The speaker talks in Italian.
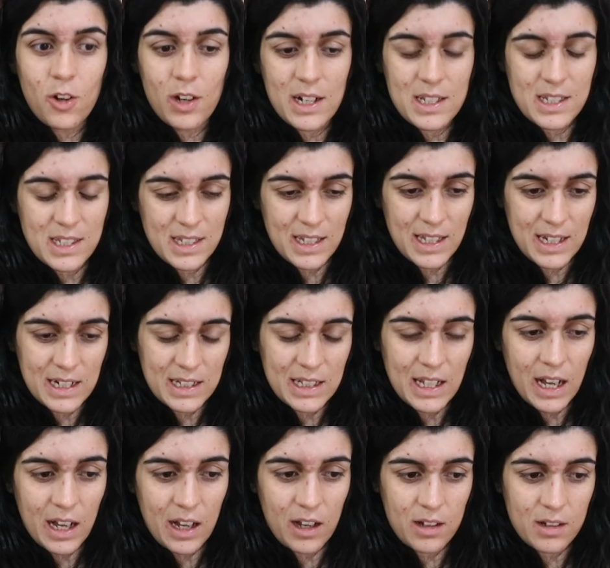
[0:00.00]
con la schiena
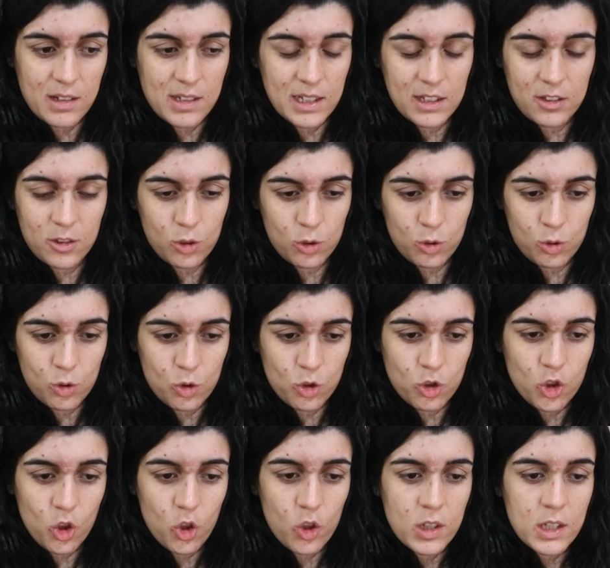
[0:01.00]
da 7-8
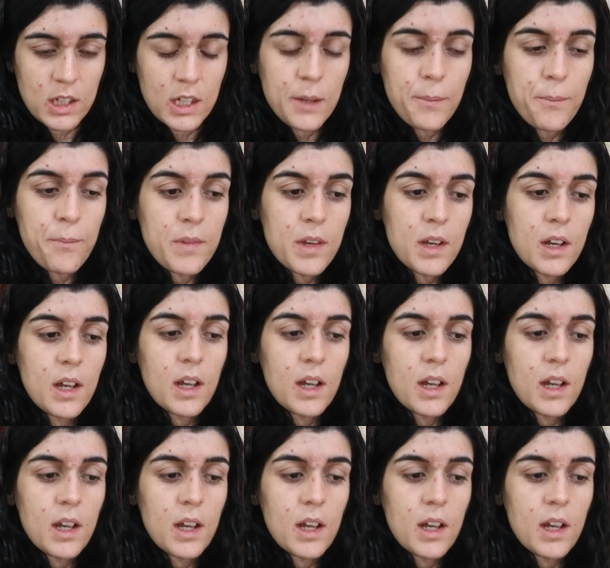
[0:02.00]
giorni